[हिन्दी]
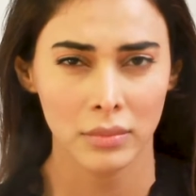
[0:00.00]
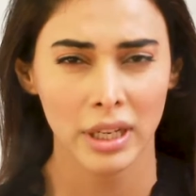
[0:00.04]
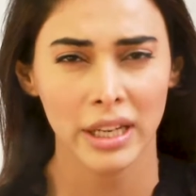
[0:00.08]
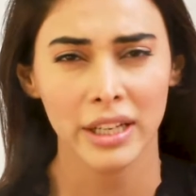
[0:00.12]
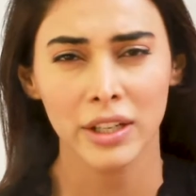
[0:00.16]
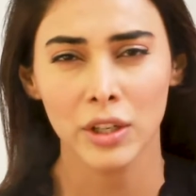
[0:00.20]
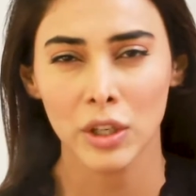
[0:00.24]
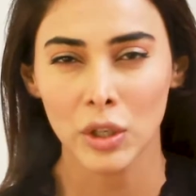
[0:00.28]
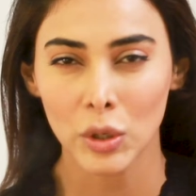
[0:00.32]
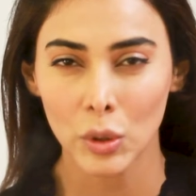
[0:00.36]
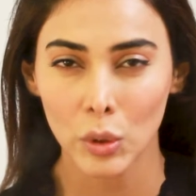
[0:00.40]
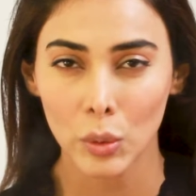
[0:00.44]

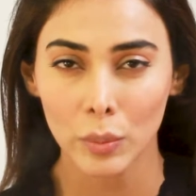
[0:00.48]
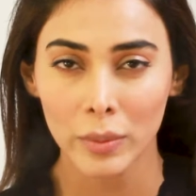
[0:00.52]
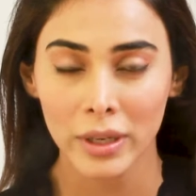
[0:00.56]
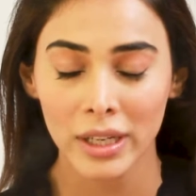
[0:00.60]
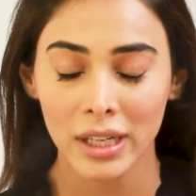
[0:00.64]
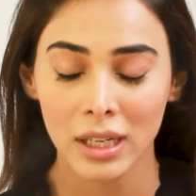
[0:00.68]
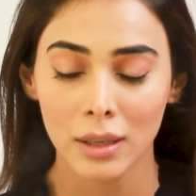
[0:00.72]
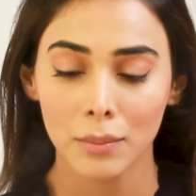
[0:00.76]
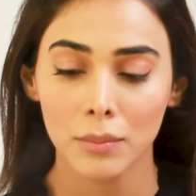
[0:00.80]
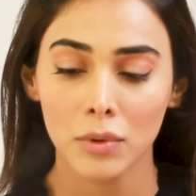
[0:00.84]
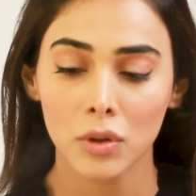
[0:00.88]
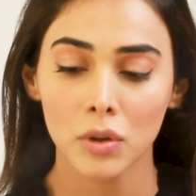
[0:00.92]
लाइक नो
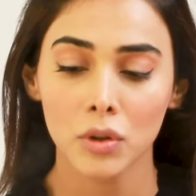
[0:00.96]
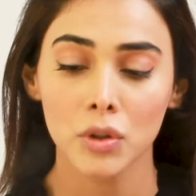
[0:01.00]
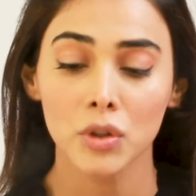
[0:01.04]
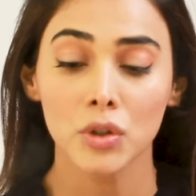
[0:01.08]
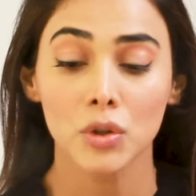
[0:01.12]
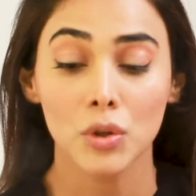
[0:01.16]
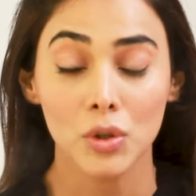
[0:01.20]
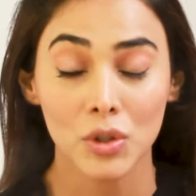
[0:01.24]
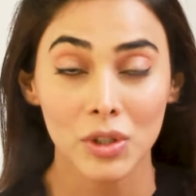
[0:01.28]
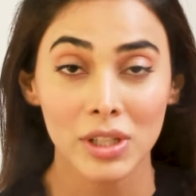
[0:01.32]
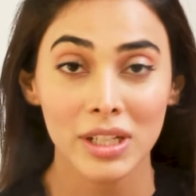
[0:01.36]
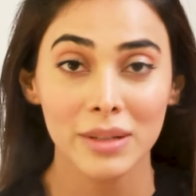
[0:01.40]
मेकअप
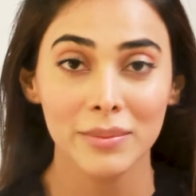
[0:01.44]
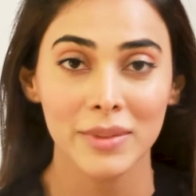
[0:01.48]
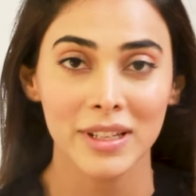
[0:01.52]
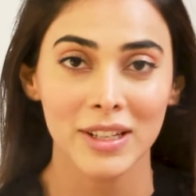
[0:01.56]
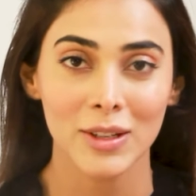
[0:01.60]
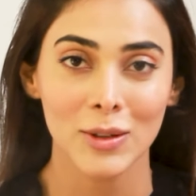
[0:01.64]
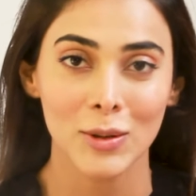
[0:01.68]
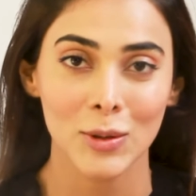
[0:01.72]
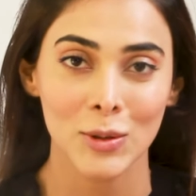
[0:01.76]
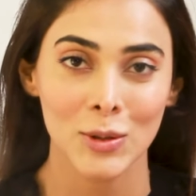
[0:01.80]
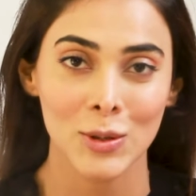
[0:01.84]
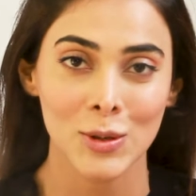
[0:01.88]
लुक यूजुअली
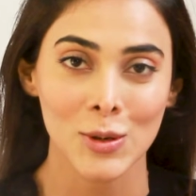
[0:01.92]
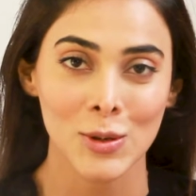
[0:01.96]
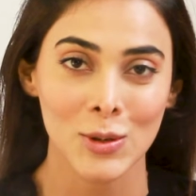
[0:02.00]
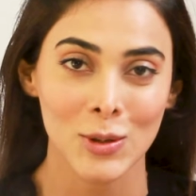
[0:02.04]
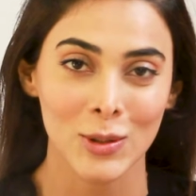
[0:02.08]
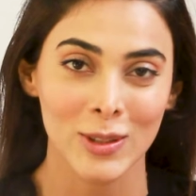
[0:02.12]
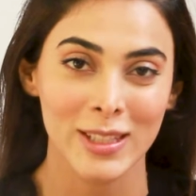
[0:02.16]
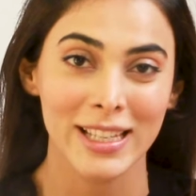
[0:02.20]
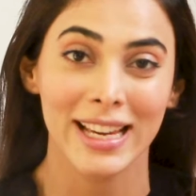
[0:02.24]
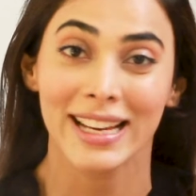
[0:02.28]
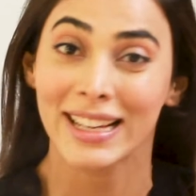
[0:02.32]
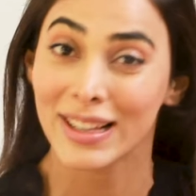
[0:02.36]
मेरी
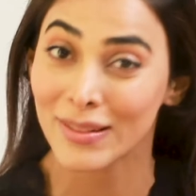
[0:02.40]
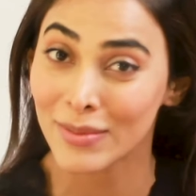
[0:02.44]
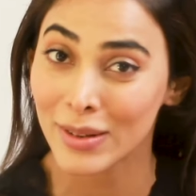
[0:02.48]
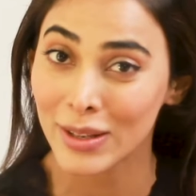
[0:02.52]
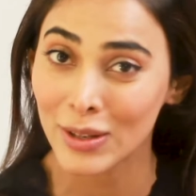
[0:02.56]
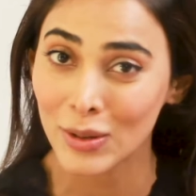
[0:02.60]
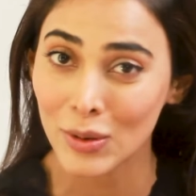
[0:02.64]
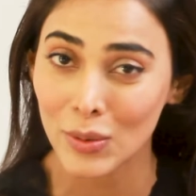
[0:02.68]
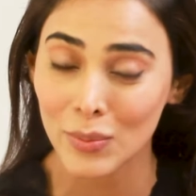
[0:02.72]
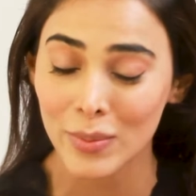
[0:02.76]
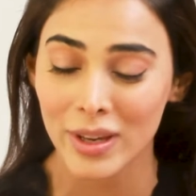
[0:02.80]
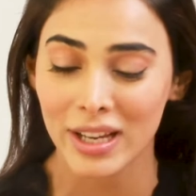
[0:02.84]
कोशिश होती है कि
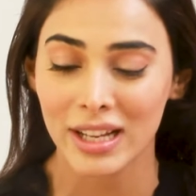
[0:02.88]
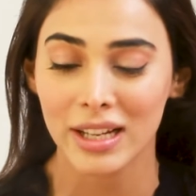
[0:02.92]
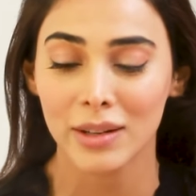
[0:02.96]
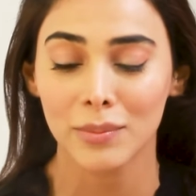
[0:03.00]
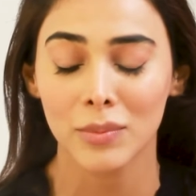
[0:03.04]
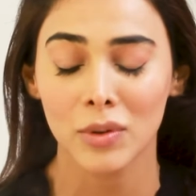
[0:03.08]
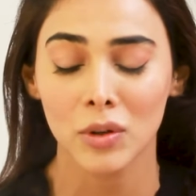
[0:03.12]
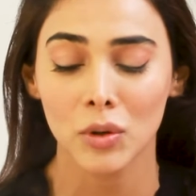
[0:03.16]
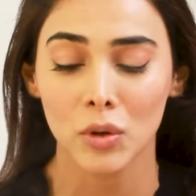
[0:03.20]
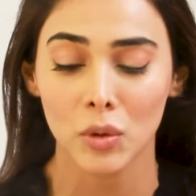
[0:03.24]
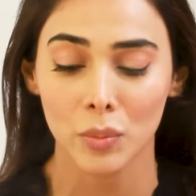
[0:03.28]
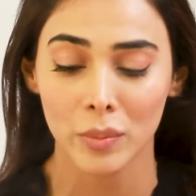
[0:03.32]
मैं नो
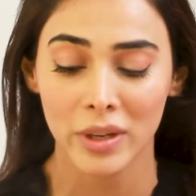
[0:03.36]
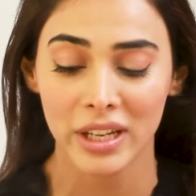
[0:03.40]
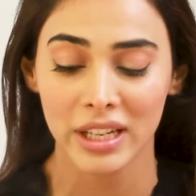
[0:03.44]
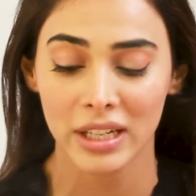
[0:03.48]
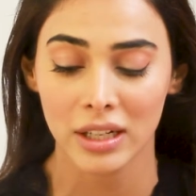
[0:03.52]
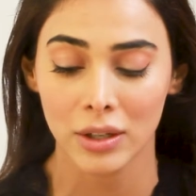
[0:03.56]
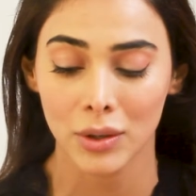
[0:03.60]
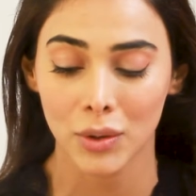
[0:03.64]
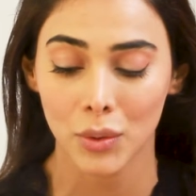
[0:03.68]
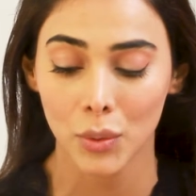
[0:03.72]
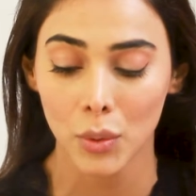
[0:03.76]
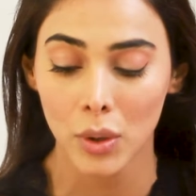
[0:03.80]
मेकअप लुक में
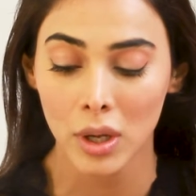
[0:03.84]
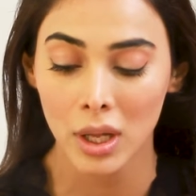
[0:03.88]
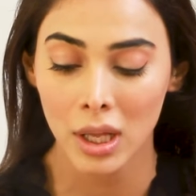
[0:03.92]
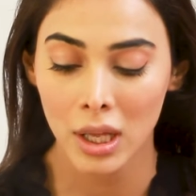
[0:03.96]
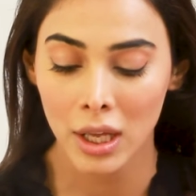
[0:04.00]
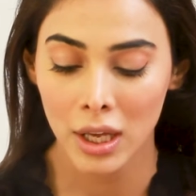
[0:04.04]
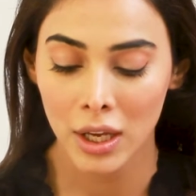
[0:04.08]
ही रहूँ